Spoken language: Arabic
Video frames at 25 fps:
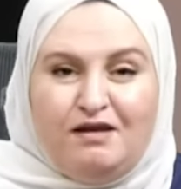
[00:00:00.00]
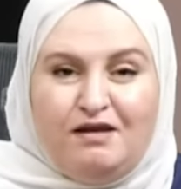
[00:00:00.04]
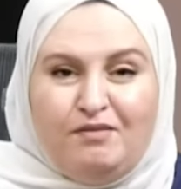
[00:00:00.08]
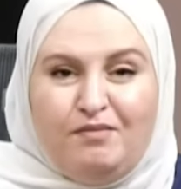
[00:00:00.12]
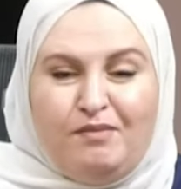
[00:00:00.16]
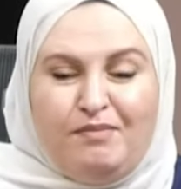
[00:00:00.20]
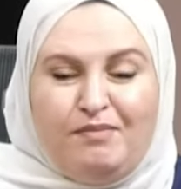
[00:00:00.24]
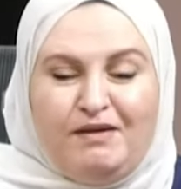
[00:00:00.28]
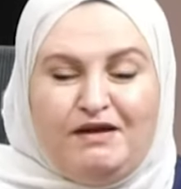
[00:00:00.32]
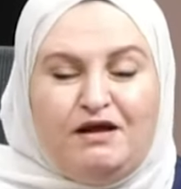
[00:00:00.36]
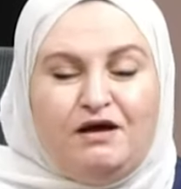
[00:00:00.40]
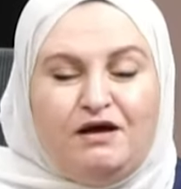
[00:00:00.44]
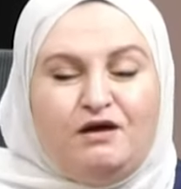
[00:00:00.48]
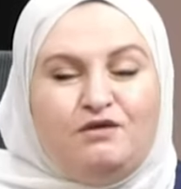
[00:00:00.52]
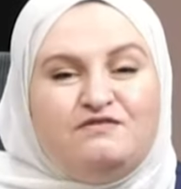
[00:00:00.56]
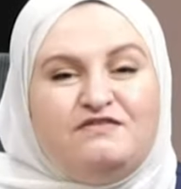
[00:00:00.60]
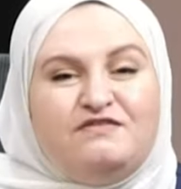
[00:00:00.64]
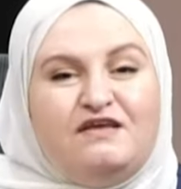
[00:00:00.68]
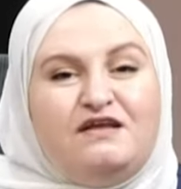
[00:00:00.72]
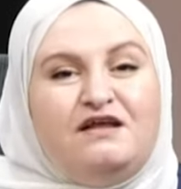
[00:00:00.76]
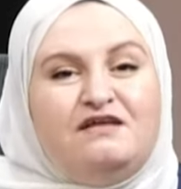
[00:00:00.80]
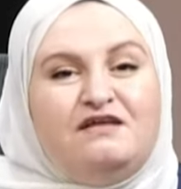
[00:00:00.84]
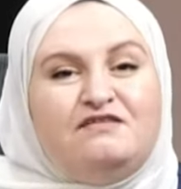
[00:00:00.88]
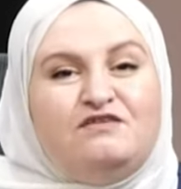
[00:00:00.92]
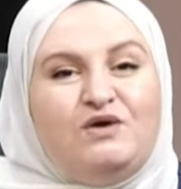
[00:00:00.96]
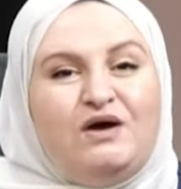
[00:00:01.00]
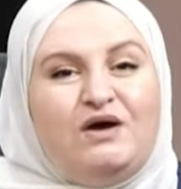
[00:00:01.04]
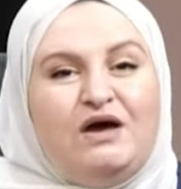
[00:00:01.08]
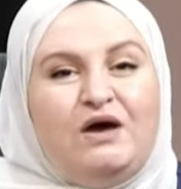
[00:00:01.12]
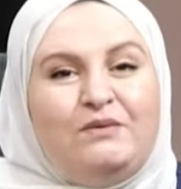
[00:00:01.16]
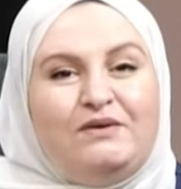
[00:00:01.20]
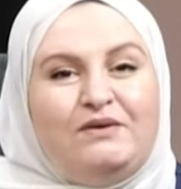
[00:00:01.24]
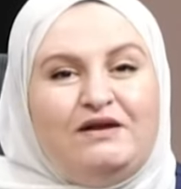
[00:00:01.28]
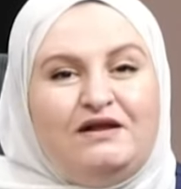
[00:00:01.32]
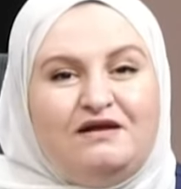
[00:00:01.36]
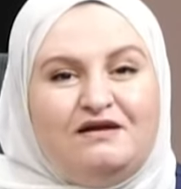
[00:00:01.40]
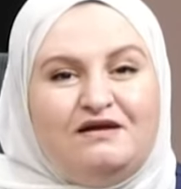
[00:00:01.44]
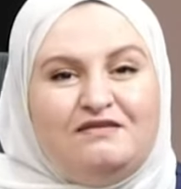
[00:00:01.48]
ما بين قوسين التي
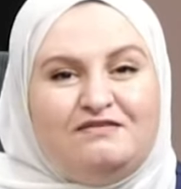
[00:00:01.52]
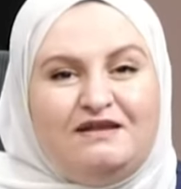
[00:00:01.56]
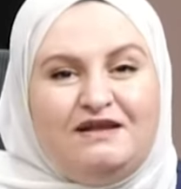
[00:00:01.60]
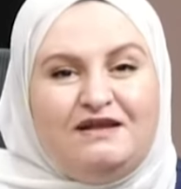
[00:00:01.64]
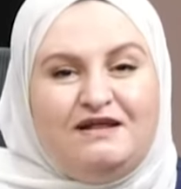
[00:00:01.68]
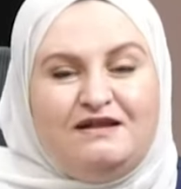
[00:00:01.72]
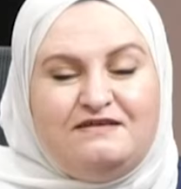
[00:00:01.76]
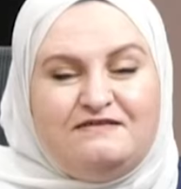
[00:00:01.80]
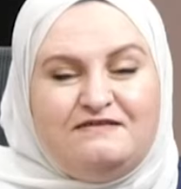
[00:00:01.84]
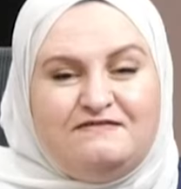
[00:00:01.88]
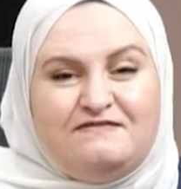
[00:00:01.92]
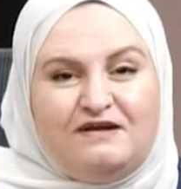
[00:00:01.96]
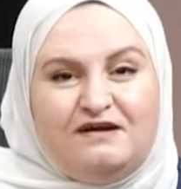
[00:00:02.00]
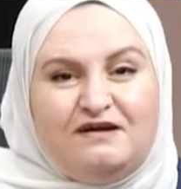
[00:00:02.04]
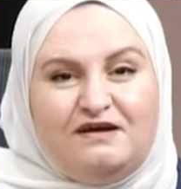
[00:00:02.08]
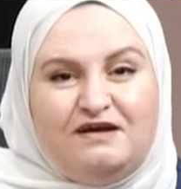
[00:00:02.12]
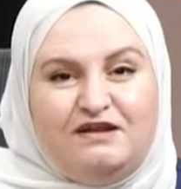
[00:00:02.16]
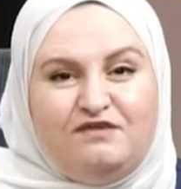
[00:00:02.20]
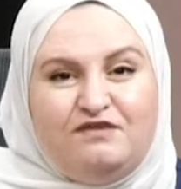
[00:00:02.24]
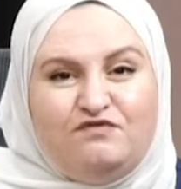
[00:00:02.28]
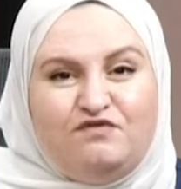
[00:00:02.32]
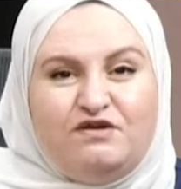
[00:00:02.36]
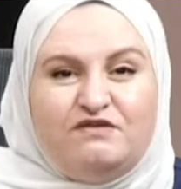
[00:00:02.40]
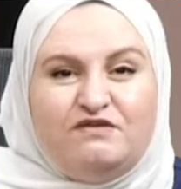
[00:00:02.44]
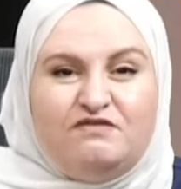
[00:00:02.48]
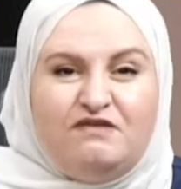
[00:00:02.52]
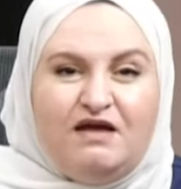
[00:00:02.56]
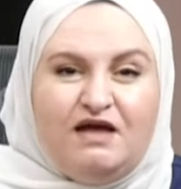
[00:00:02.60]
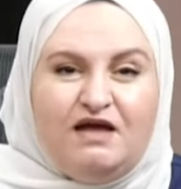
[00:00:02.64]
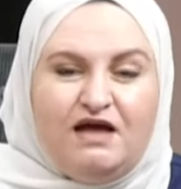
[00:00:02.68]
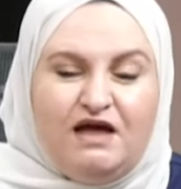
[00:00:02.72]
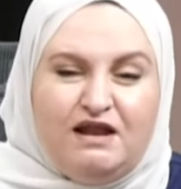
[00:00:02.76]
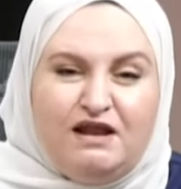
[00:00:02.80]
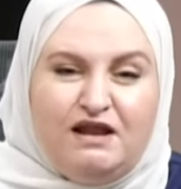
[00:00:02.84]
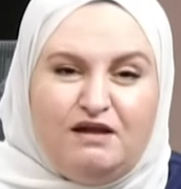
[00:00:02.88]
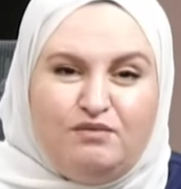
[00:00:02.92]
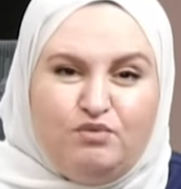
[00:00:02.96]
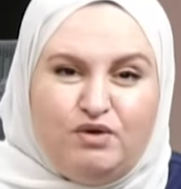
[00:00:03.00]
يحاول الاحتلال الإسرائيلي فرضها
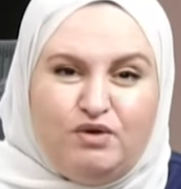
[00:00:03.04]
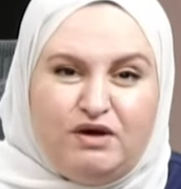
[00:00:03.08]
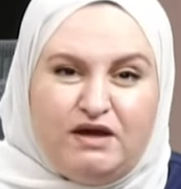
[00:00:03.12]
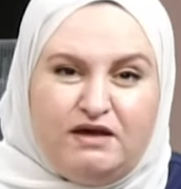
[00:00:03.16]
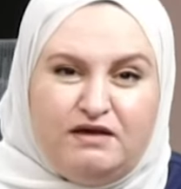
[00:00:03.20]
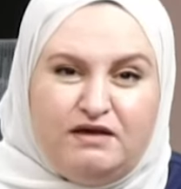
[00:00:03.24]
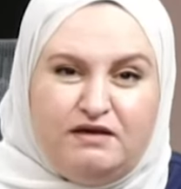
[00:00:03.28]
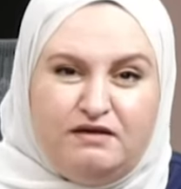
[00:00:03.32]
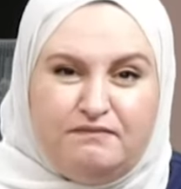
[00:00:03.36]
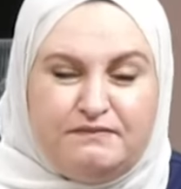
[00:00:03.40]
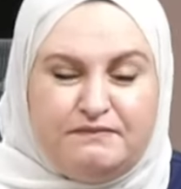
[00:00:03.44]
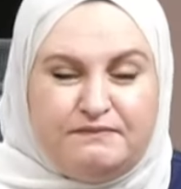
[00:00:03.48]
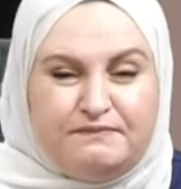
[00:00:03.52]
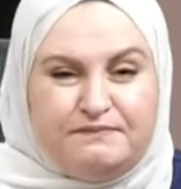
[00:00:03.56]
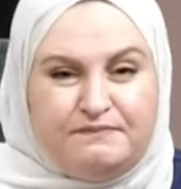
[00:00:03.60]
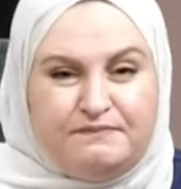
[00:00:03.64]
على المخيم؟